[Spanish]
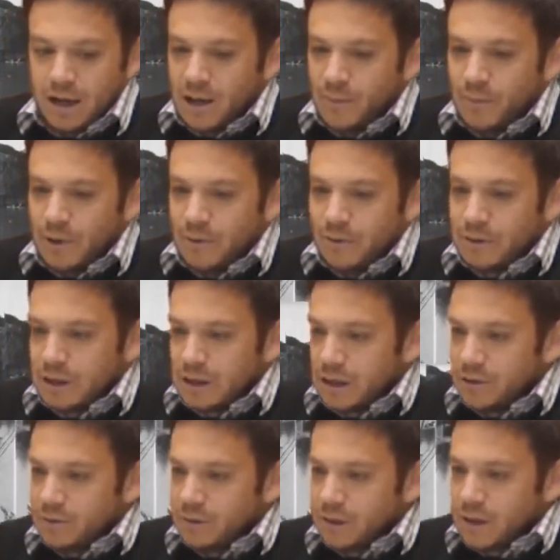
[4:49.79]
que podamos
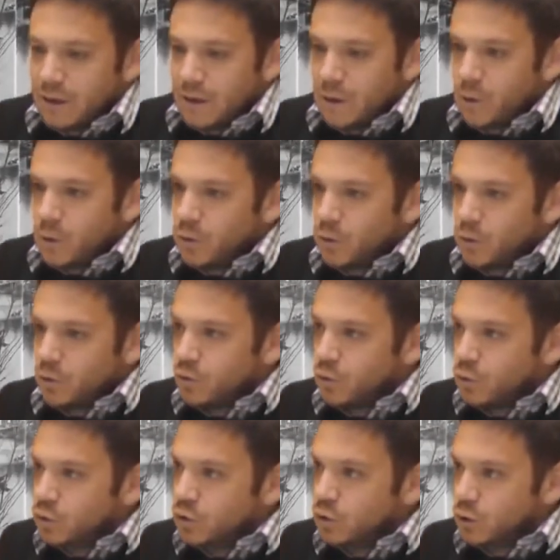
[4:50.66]
tener un trabajo en
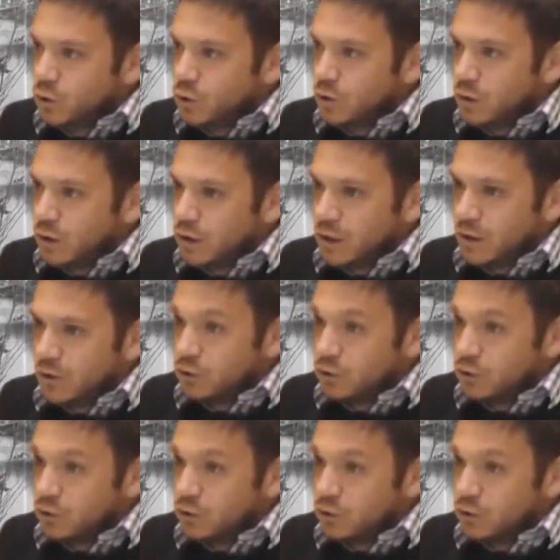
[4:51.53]
conjunto